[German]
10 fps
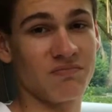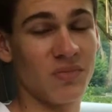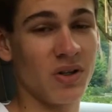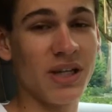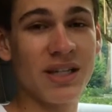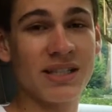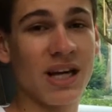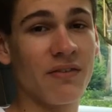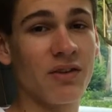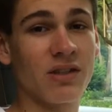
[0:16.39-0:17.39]
und jedes
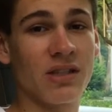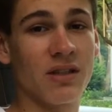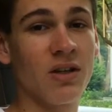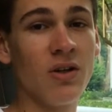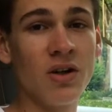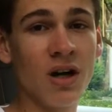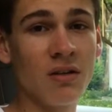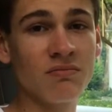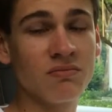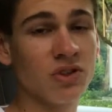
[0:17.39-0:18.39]
Jahr werden sie
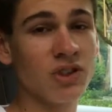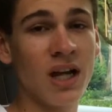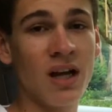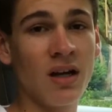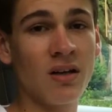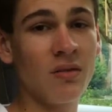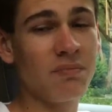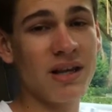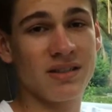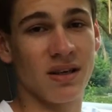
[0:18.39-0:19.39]
klüger, schneller und
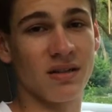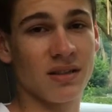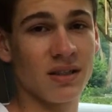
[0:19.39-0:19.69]
besser.